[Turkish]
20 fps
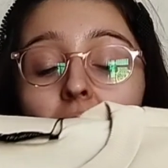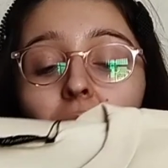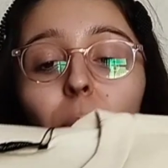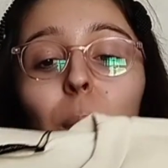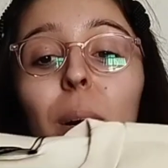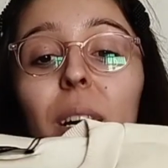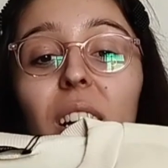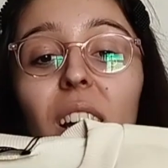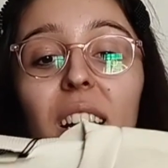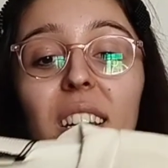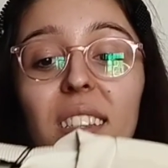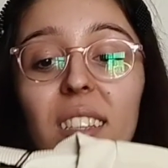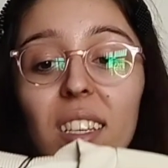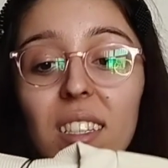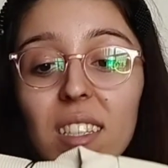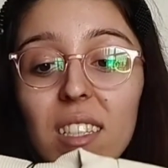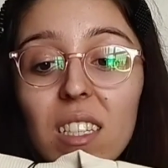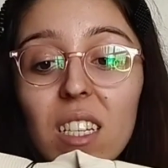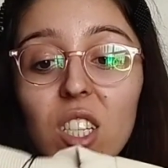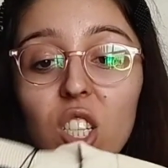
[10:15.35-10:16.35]
Ama
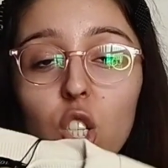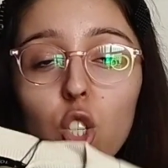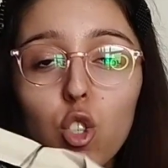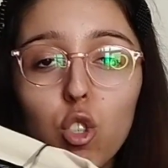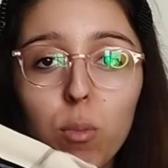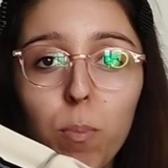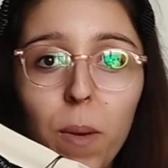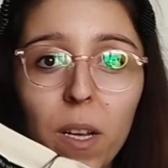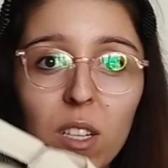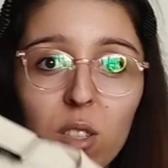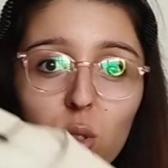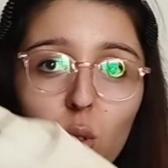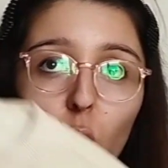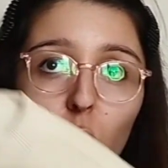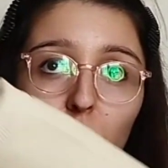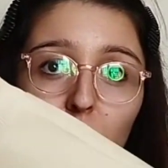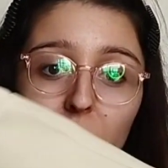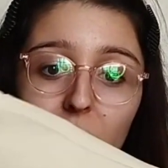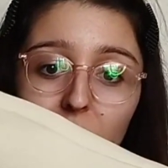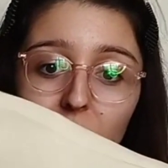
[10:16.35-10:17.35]
kalitesinden hiç şüpheniz
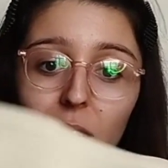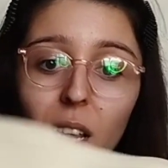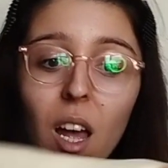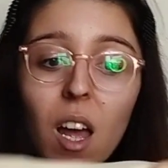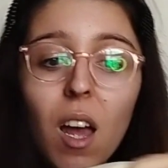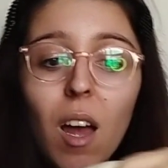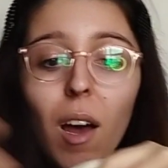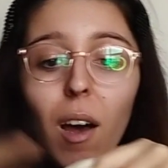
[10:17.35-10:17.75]
olmasın.